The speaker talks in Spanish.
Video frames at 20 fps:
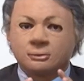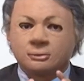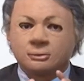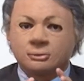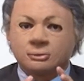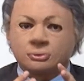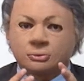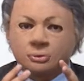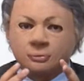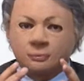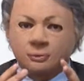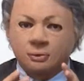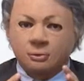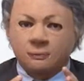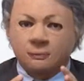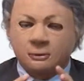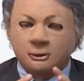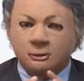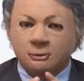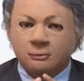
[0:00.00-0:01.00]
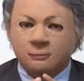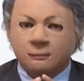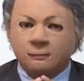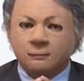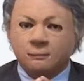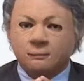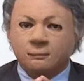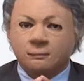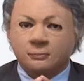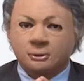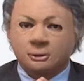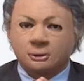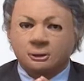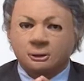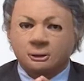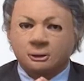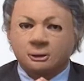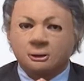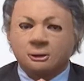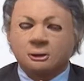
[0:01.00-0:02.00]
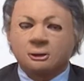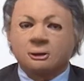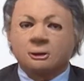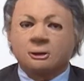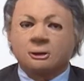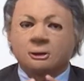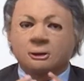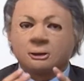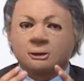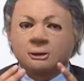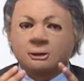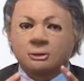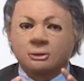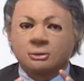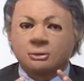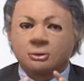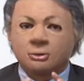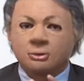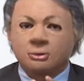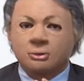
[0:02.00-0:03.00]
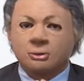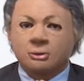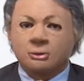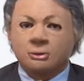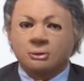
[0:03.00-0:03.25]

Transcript: estoy preocupado porque Angelino